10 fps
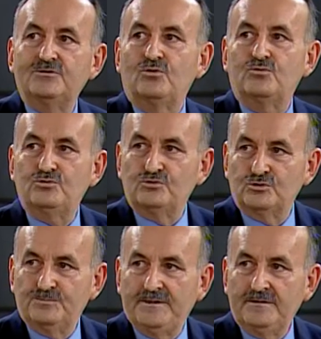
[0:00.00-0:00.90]

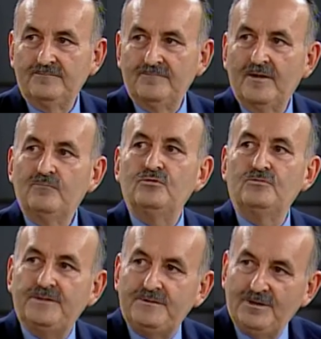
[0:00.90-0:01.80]
900 bin.
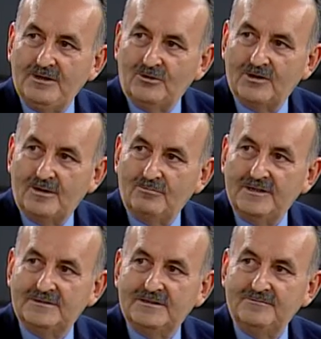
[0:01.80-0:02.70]
Bunu 1 milyon kabul
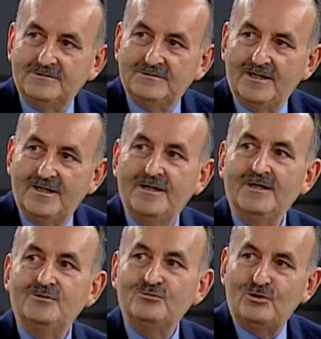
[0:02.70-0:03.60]
ettiğimizde
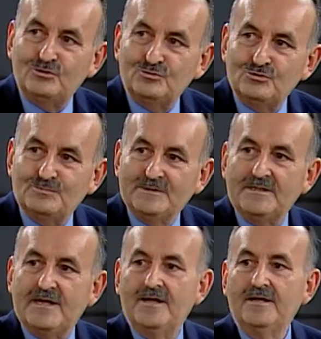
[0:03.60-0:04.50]
400
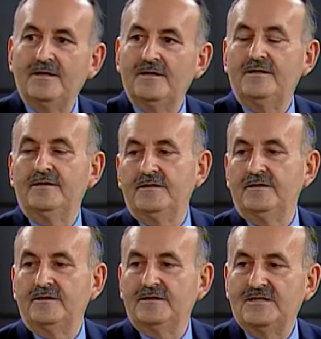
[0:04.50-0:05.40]
binde
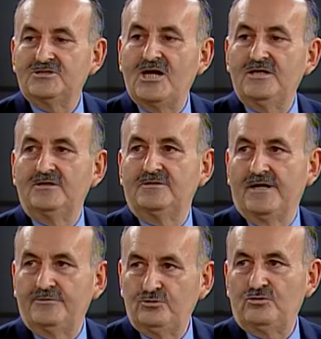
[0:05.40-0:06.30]
e, geçen
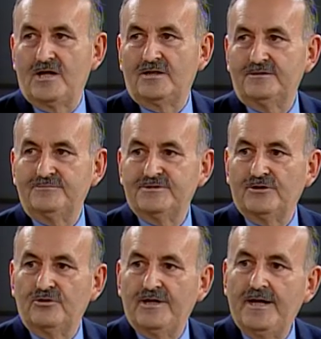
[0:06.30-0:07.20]
yıldan yük aldığımıza
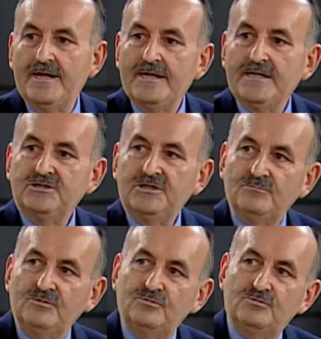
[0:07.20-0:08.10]
göre
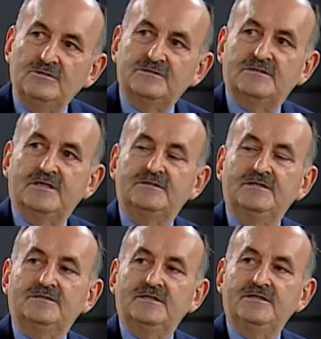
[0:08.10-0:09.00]
şimdi bütün
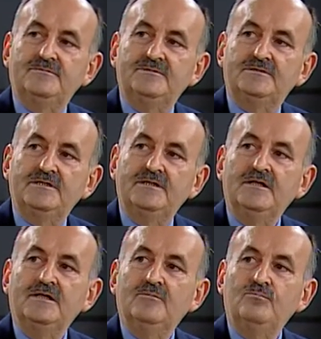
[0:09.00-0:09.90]
stratejilerimizi
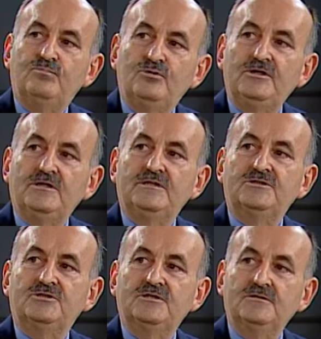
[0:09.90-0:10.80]
bu yıl
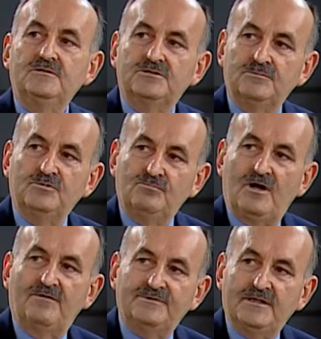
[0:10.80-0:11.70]
için şimdi bu
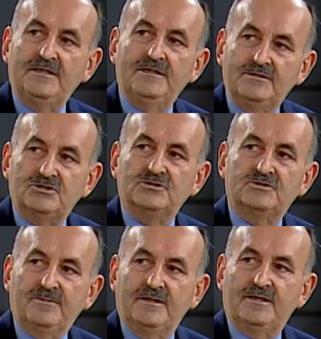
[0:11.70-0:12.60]
hafta yeni
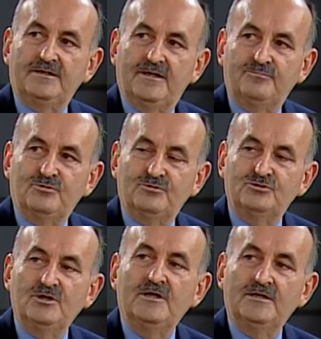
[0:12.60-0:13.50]
çalışmalar da
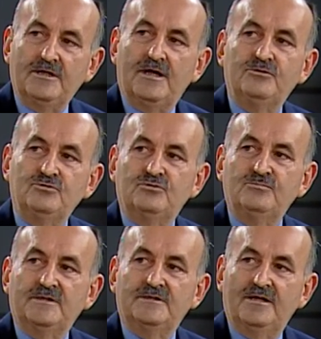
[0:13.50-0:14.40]
yapıyoruz. Yarın
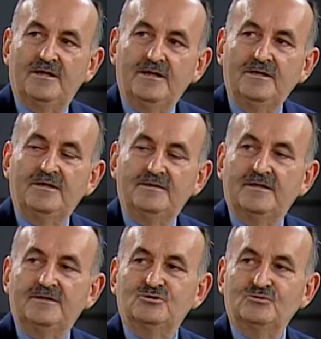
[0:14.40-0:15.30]
hükümete
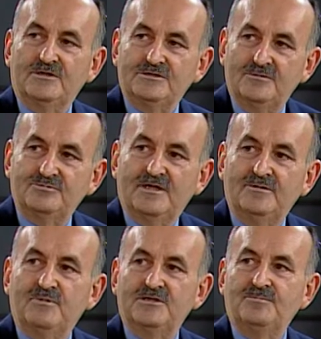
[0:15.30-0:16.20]
de sunacağım
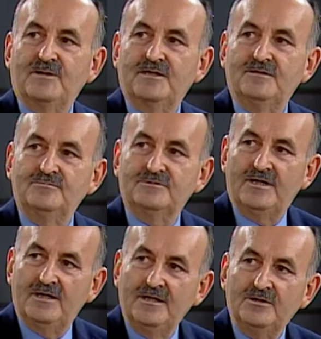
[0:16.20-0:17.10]
Sayın
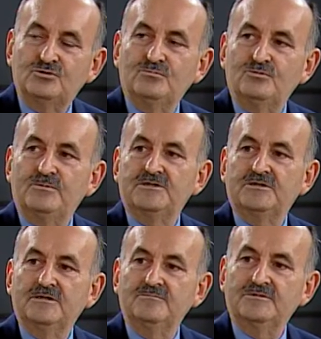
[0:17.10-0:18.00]
Başbakanımıza,
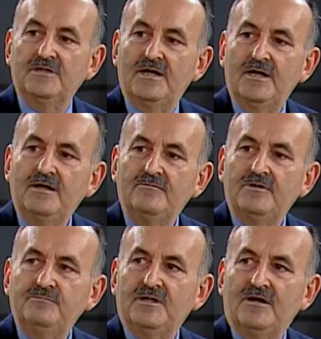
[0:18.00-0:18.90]
Cumhurbaşkanımıza
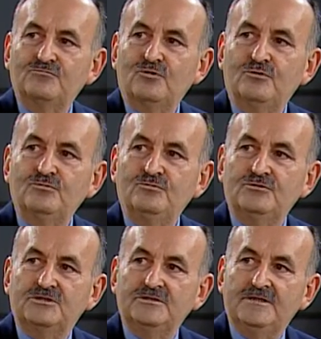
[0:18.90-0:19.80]
ve bir hafta on gün
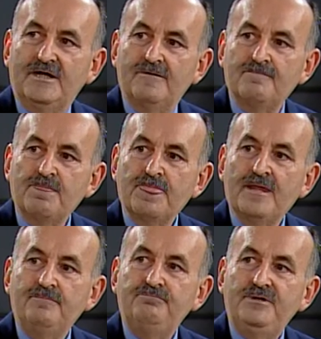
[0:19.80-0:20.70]
içinde
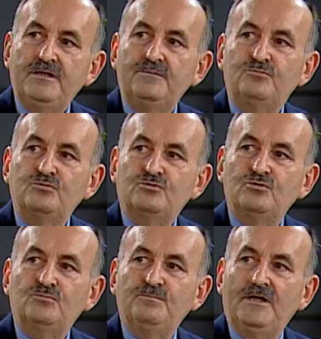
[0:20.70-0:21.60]
bir
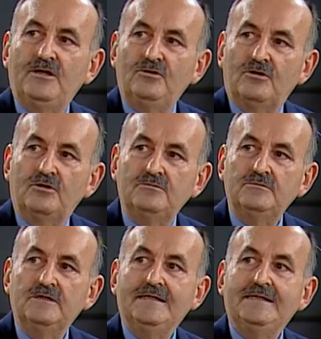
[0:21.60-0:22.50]
buçuk milyon
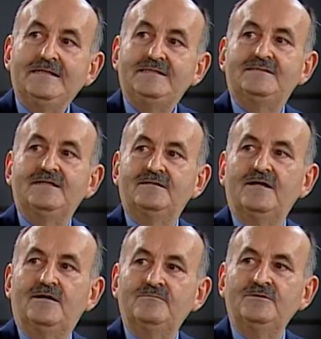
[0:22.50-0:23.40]

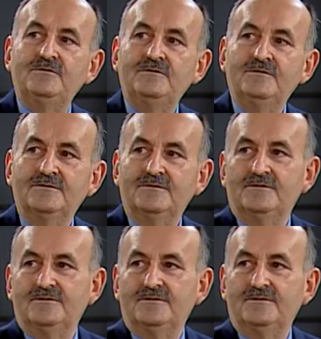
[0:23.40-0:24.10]
istihdamın e,